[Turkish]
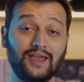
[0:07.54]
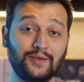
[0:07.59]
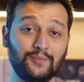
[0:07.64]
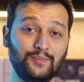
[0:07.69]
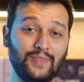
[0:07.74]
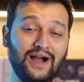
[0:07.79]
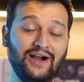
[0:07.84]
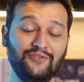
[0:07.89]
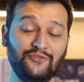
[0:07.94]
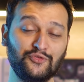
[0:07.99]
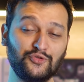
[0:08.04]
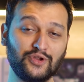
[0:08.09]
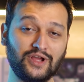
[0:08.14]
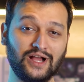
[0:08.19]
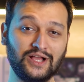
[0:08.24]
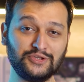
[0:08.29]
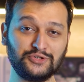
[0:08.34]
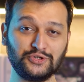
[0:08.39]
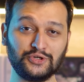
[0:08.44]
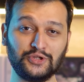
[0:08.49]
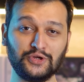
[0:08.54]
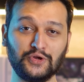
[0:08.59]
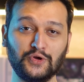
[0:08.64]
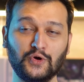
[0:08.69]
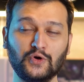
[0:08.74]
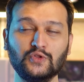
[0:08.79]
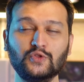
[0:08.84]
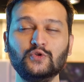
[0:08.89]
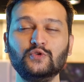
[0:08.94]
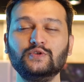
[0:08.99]
Ben Furkan
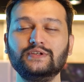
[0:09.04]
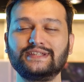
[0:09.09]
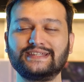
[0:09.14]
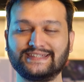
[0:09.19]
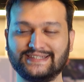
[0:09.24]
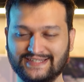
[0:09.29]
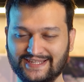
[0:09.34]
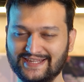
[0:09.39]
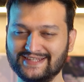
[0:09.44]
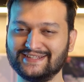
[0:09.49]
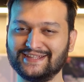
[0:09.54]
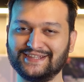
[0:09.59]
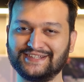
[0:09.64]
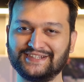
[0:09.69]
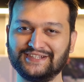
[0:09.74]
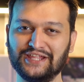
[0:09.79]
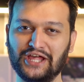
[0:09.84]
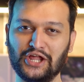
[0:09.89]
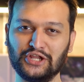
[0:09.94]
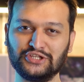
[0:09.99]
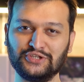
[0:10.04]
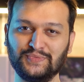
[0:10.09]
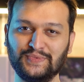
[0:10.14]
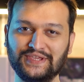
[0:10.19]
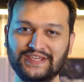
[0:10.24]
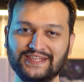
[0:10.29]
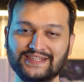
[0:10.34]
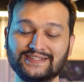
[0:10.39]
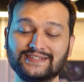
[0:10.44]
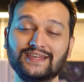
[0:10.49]
Çörekoğlu, siz de Sinerji
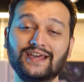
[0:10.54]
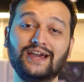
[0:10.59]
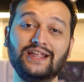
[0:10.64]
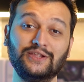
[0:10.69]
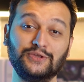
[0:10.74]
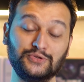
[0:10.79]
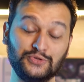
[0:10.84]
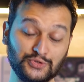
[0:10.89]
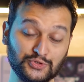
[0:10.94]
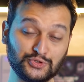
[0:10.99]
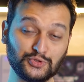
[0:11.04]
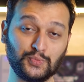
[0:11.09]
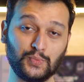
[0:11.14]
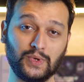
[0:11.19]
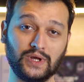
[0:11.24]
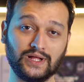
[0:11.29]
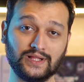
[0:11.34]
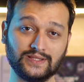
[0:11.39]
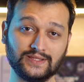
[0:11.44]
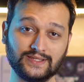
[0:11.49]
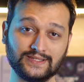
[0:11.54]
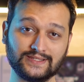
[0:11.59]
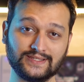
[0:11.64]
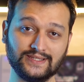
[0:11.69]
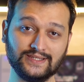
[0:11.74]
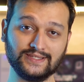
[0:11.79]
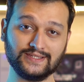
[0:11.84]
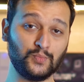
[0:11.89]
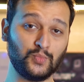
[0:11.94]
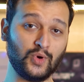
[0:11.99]
Bilgisayar YouTube
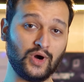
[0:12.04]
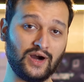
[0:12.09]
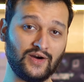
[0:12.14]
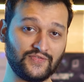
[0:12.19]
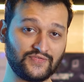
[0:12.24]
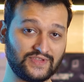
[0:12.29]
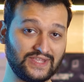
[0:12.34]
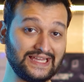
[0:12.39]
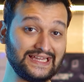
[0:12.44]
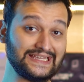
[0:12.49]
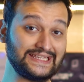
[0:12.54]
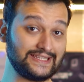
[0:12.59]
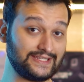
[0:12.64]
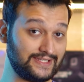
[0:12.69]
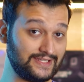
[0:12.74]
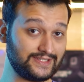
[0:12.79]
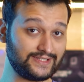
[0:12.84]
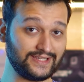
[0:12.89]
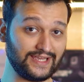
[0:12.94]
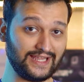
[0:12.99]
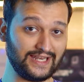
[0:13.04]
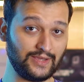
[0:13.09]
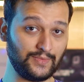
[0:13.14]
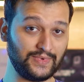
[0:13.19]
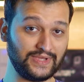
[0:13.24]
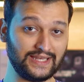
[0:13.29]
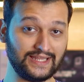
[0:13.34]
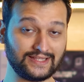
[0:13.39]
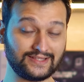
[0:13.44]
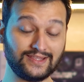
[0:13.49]
kanalındasınız. Bu hafta sizlerle
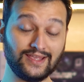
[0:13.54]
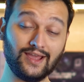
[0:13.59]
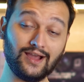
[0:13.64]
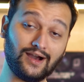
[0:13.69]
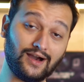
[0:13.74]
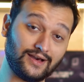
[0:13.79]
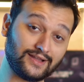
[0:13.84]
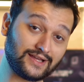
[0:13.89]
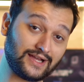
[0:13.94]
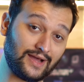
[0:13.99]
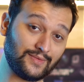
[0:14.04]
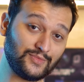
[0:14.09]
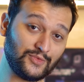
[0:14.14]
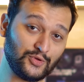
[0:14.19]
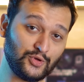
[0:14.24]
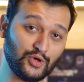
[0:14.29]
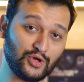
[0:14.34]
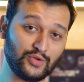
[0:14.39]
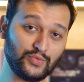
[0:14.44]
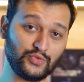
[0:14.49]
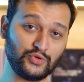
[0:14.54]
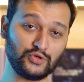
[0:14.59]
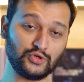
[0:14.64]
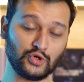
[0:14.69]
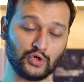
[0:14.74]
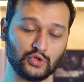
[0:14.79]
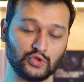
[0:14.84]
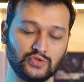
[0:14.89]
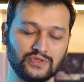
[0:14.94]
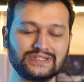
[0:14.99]
birlikte arkamda görmüş
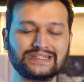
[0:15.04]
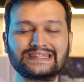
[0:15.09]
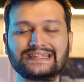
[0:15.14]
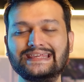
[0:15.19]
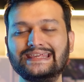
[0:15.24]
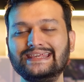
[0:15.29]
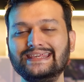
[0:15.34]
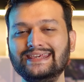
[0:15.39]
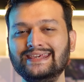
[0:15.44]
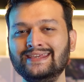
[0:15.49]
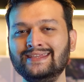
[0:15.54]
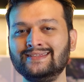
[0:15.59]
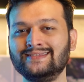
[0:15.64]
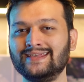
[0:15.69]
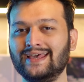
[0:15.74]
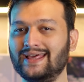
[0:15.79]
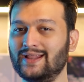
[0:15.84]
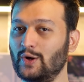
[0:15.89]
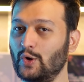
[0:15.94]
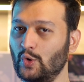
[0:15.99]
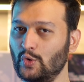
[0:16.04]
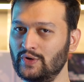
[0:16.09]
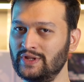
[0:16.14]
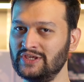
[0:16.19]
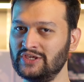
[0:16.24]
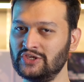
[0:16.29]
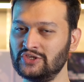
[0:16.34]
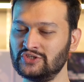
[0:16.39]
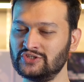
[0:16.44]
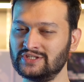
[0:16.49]
olduğunuz Intel
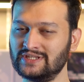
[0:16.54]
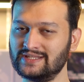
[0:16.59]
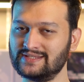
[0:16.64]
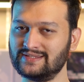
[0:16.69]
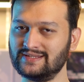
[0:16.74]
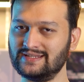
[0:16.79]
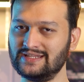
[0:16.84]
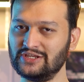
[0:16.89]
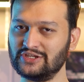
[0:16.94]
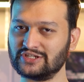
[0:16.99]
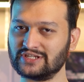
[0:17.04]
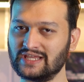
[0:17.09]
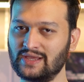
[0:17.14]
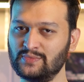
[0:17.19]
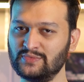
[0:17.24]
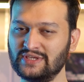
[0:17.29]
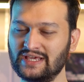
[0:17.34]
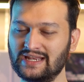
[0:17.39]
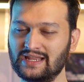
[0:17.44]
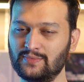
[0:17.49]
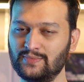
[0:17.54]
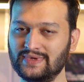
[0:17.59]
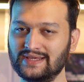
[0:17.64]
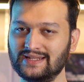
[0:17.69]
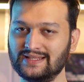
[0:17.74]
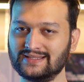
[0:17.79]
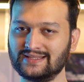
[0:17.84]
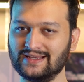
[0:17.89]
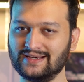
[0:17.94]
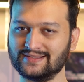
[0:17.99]
12. nesil işlemcilerle
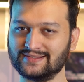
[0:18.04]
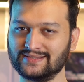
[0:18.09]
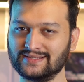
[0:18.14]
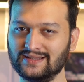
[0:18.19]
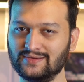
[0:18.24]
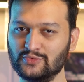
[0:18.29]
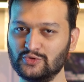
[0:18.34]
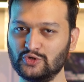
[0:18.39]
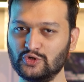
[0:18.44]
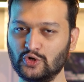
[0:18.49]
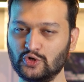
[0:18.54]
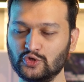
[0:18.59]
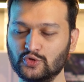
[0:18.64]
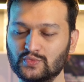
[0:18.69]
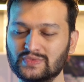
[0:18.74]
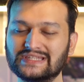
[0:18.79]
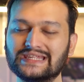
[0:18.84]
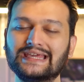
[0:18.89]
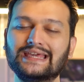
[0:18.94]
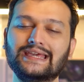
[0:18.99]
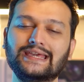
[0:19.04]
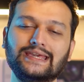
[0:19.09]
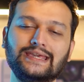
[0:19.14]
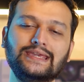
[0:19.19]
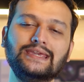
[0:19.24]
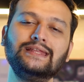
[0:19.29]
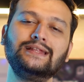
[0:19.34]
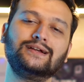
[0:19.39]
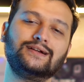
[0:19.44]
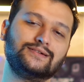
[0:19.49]
birlikte hazırlamış olduğumuz
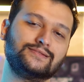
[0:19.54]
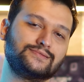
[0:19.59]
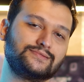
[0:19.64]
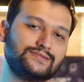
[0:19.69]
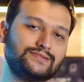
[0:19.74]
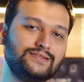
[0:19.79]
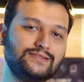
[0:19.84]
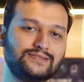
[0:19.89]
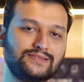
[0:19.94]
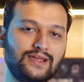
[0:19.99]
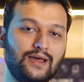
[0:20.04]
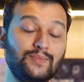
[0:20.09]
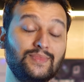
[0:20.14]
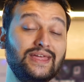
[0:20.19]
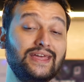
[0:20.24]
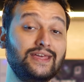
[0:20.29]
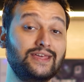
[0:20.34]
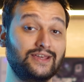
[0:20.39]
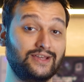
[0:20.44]
ilk hazır sistemle